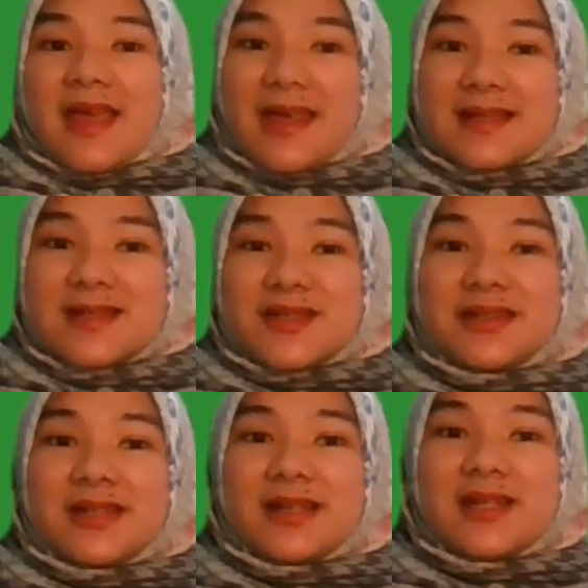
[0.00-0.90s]
and
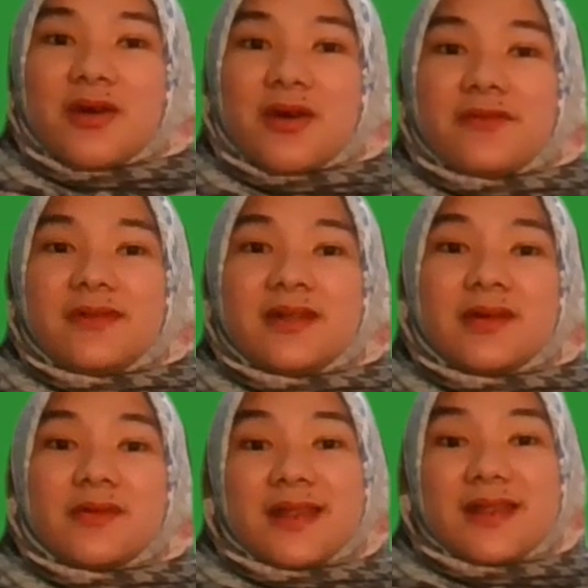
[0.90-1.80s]
certainly of
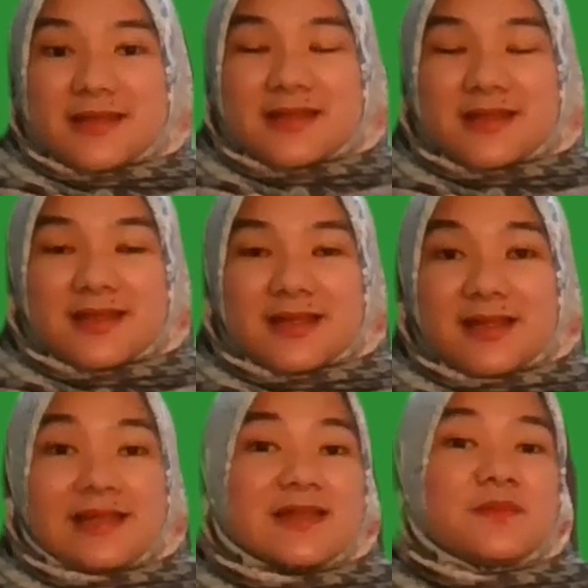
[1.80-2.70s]
the kratos,
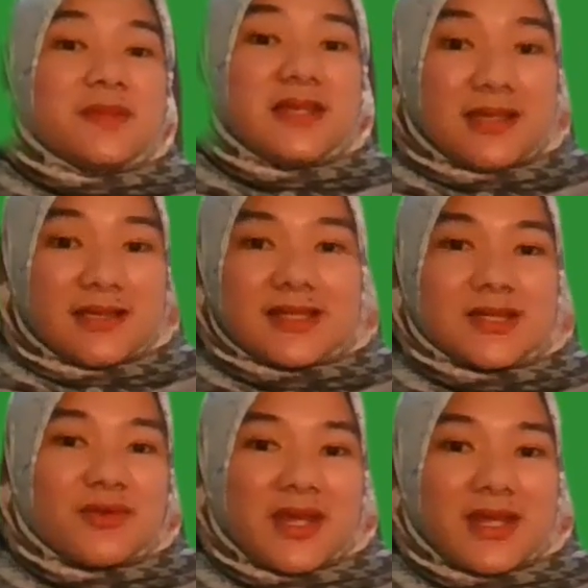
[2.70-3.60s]
its mean
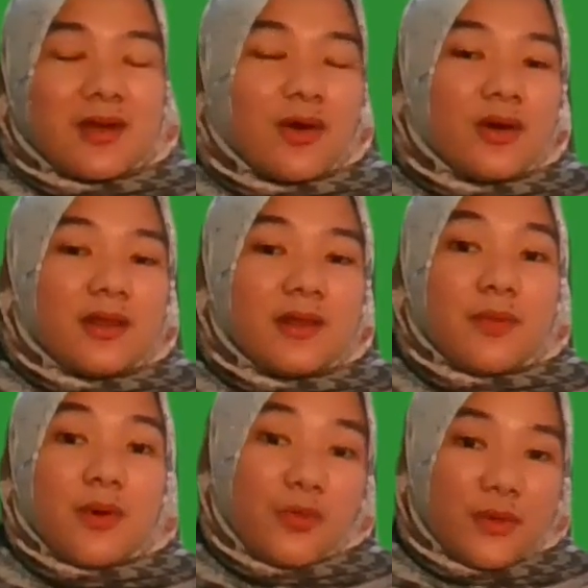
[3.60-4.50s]
string or
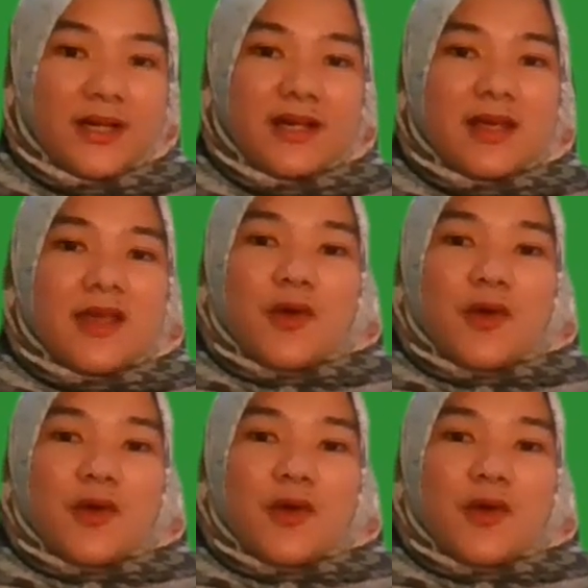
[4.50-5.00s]
the power,